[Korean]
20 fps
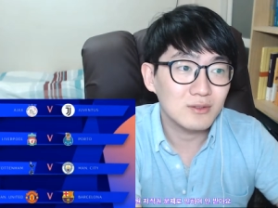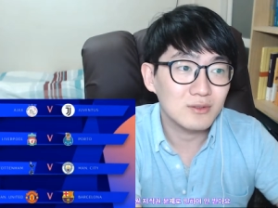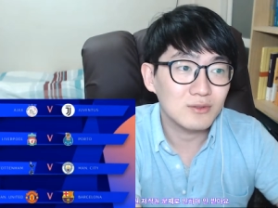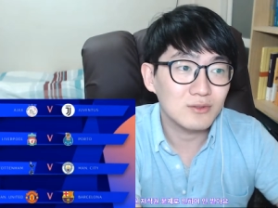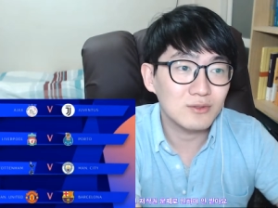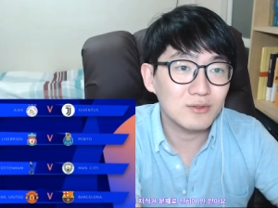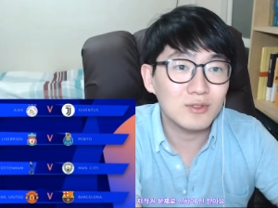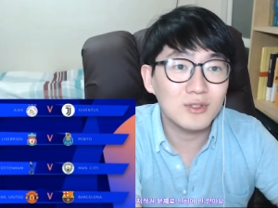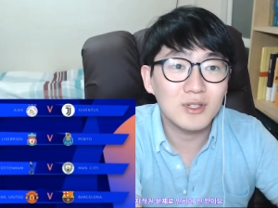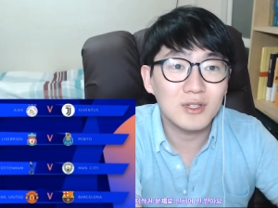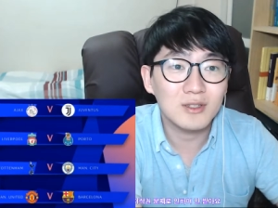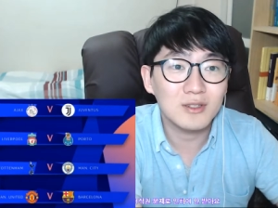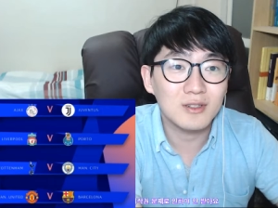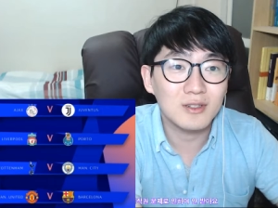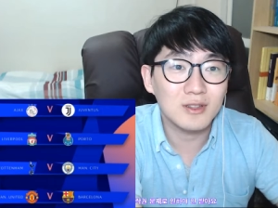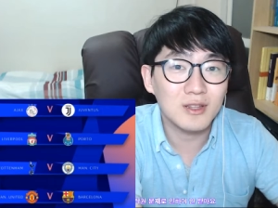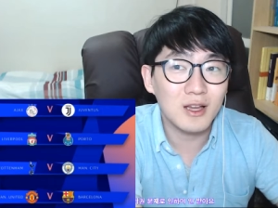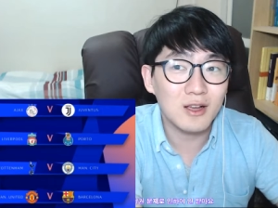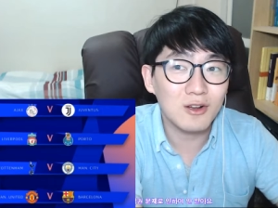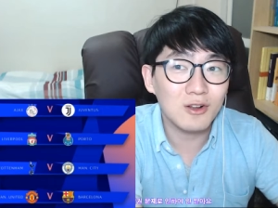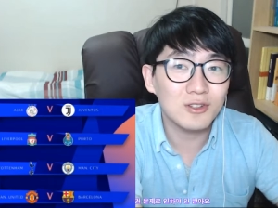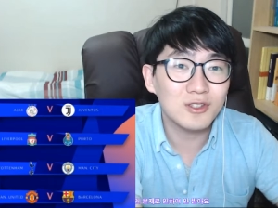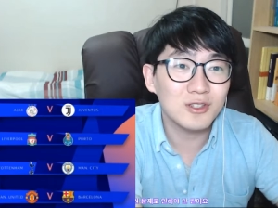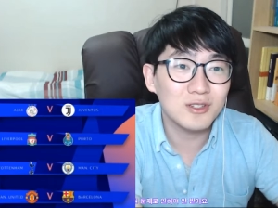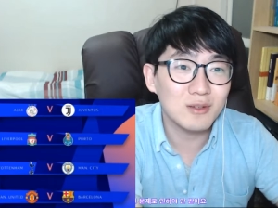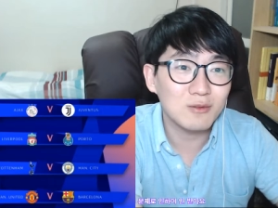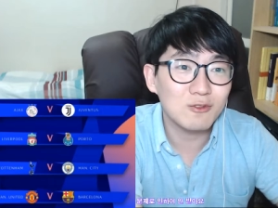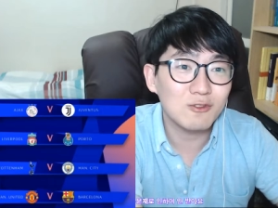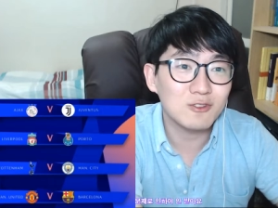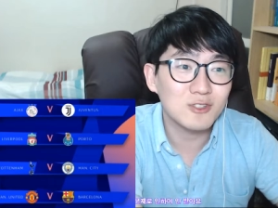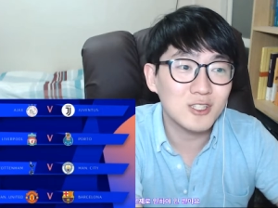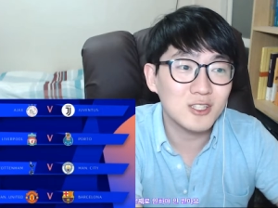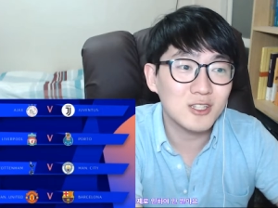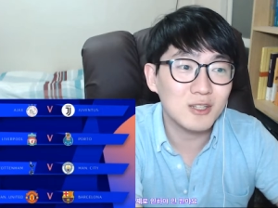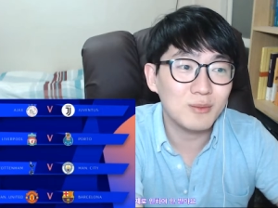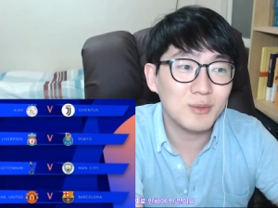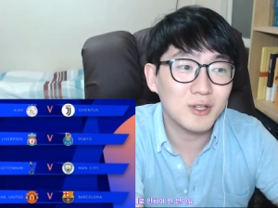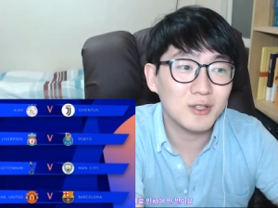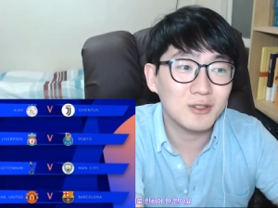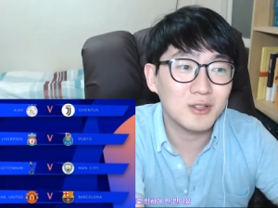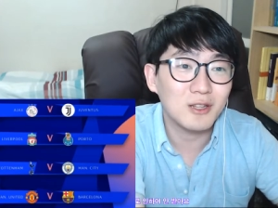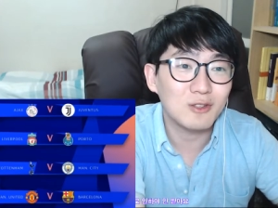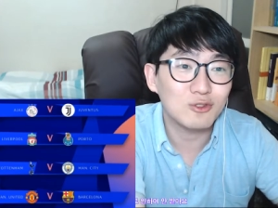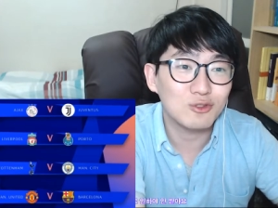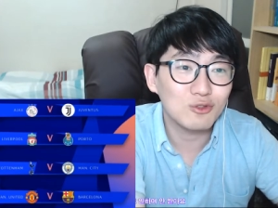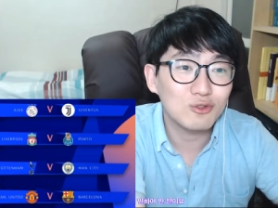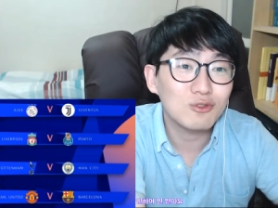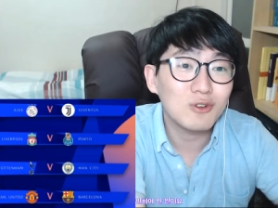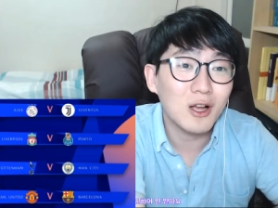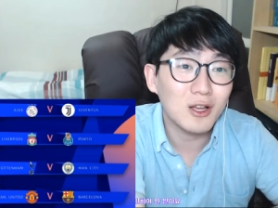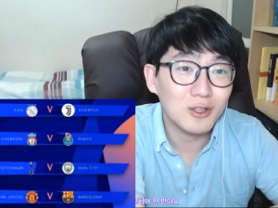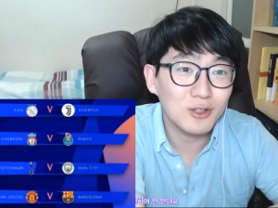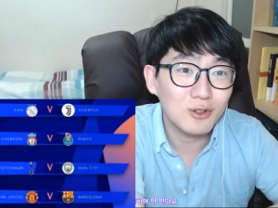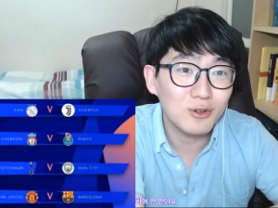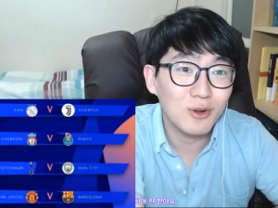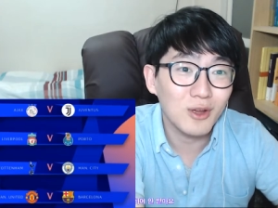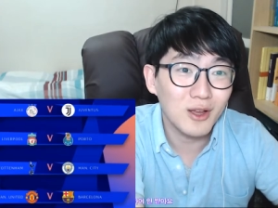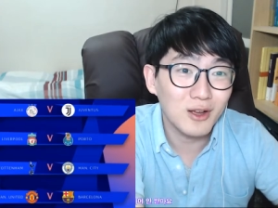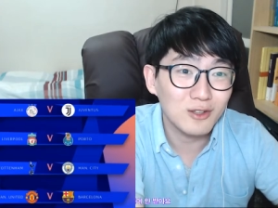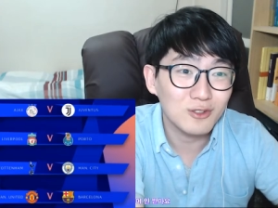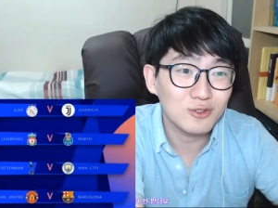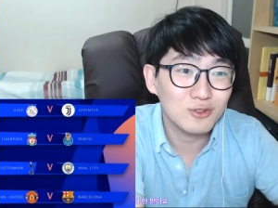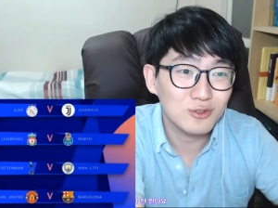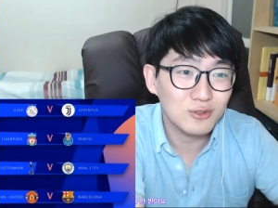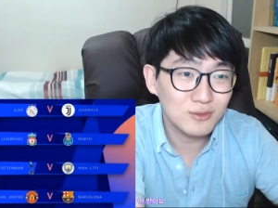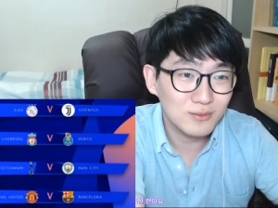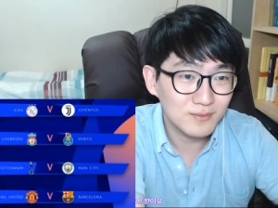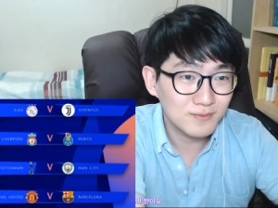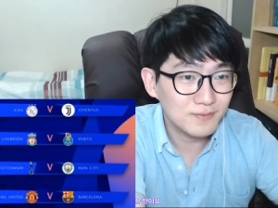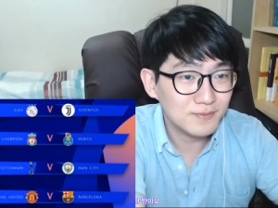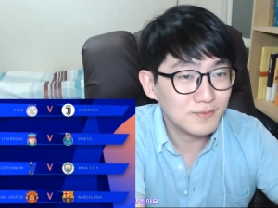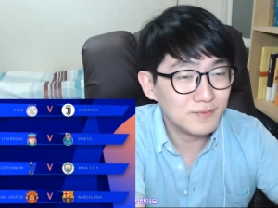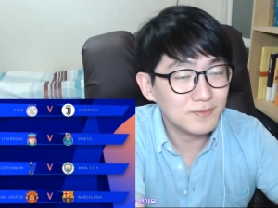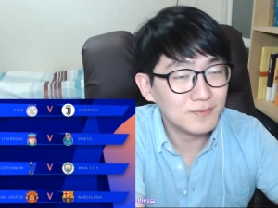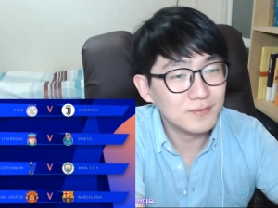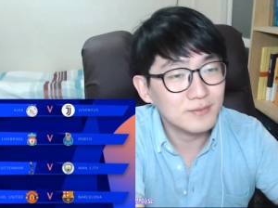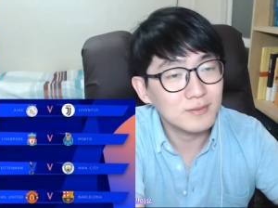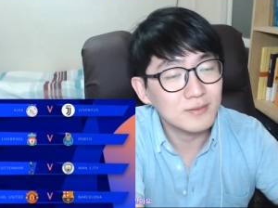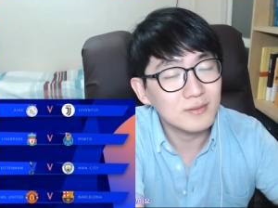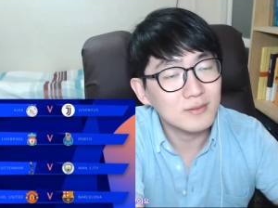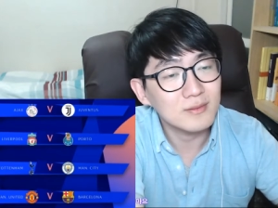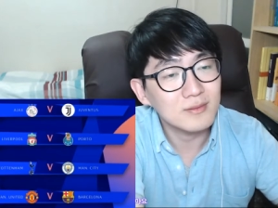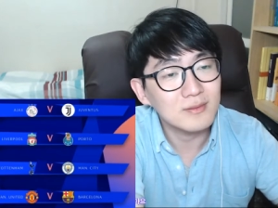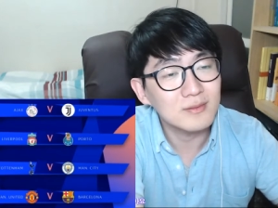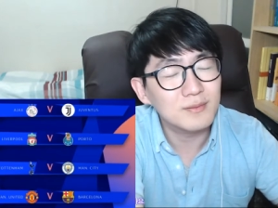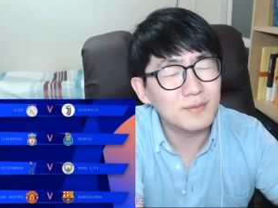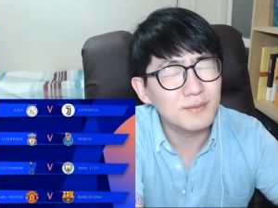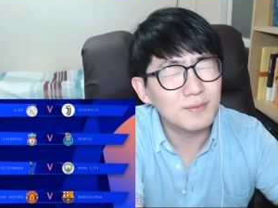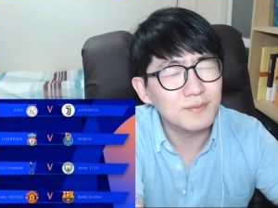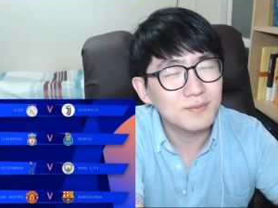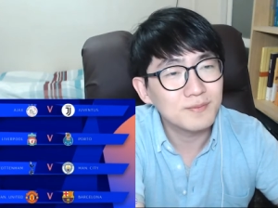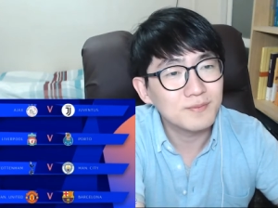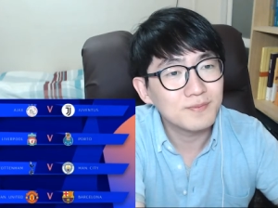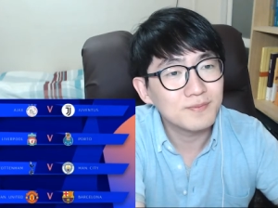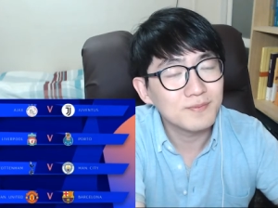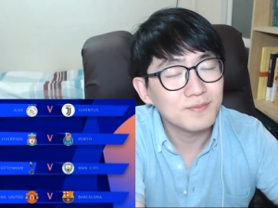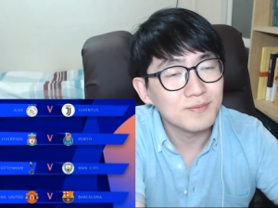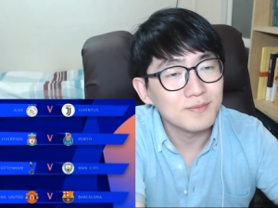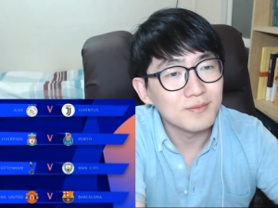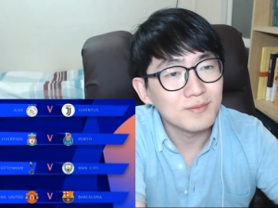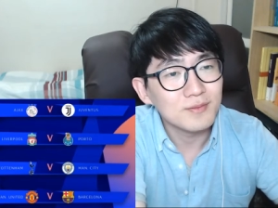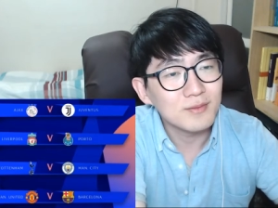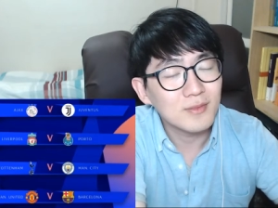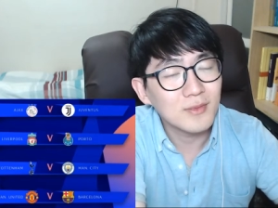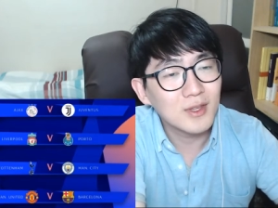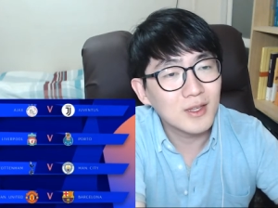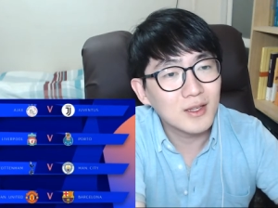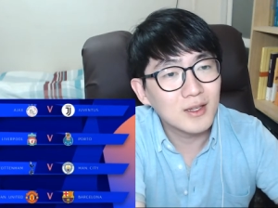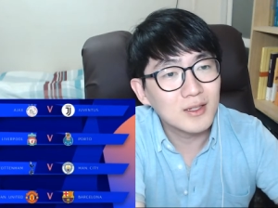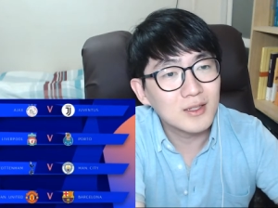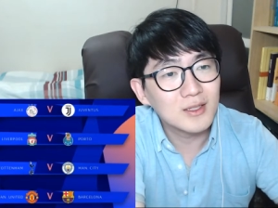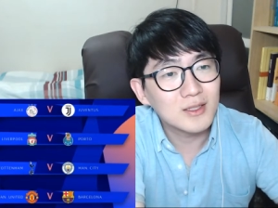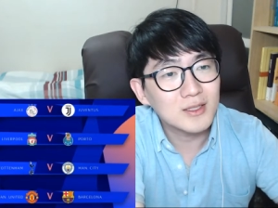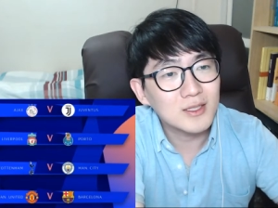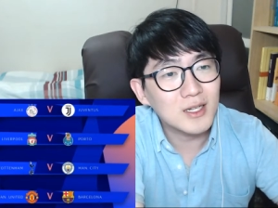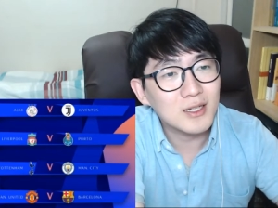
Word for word: 우리 그때 컬처 삼국지 팀이 그때 중국 가기로 해가지고 음. 자